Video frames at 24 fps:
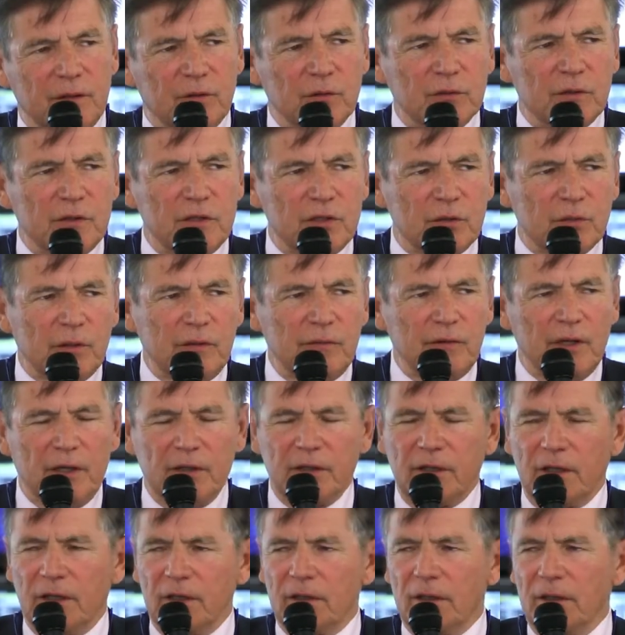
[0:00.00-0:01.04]
conditions
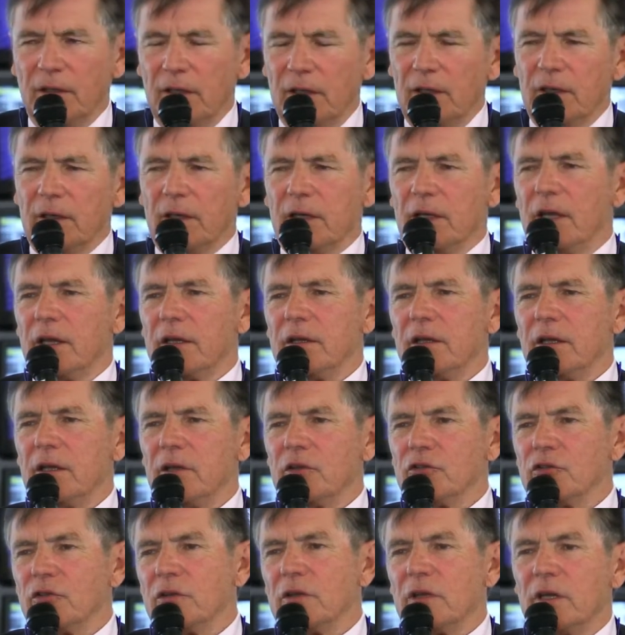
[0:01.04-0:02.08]
hivernales et la
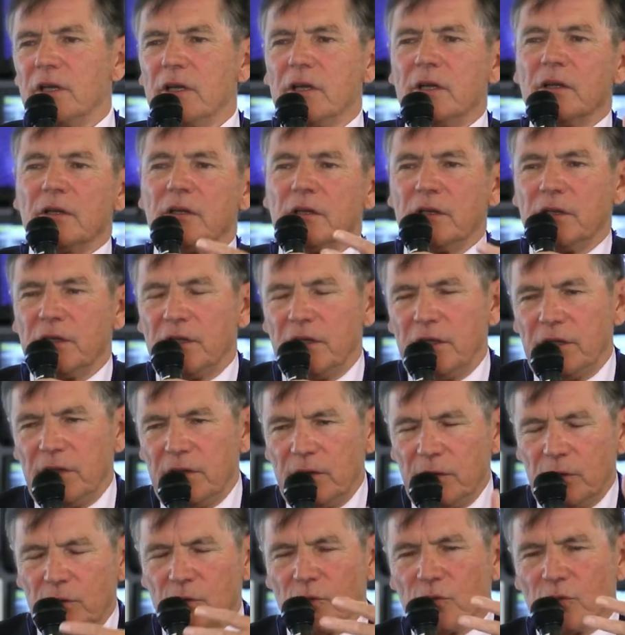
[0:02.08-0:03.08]
neige et qui,